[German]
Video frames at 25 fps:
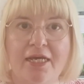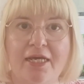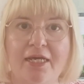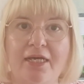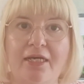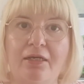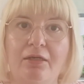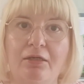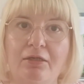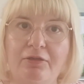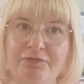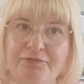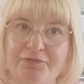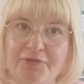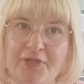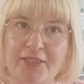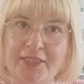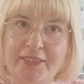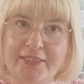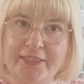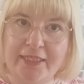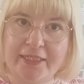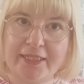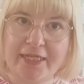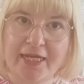Äh, oft werde
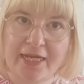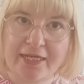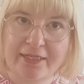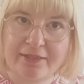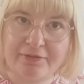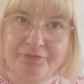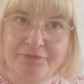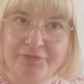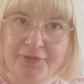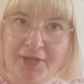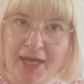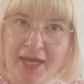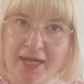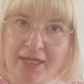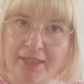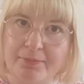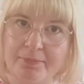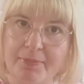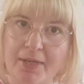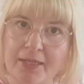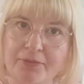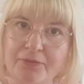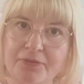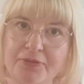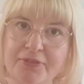ich danach gefragt,
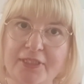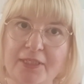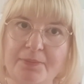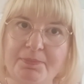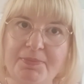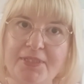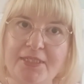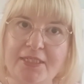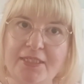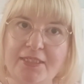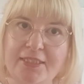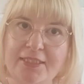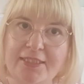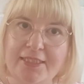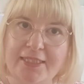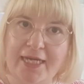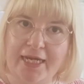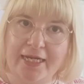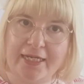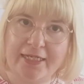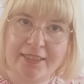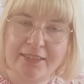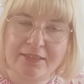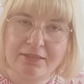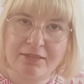macht euch da bitte nicht
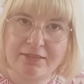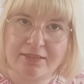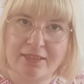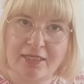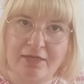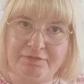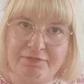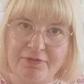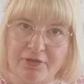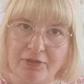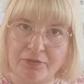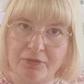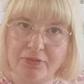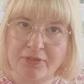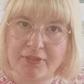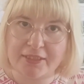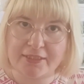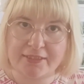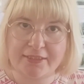allzu sehr verrückt.